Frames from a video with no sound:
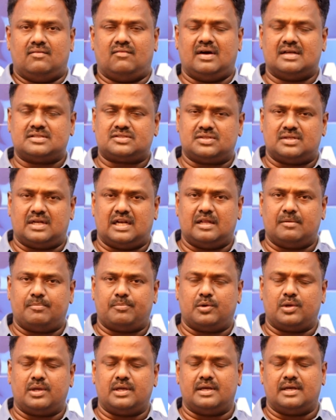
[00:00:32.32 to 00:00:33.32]
வாசுனாலே
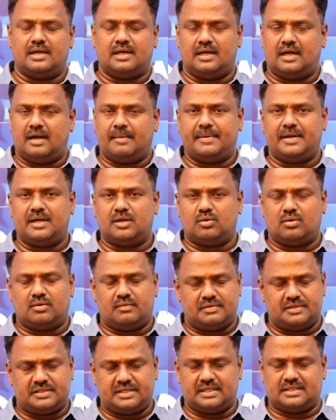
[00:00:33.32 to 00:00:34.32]
பொய் அப்படின்ற ஒரு
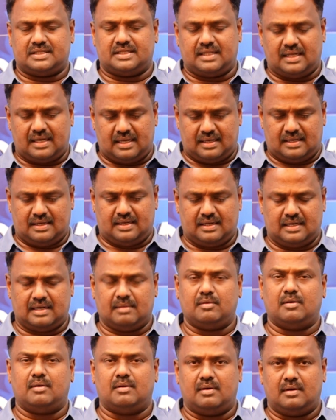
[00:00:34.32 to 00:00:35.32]
விஷயத்தை தான்
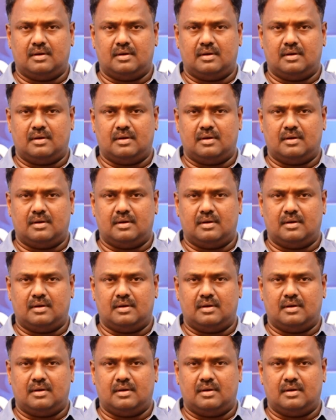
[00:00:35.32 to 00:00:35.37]
நம்ம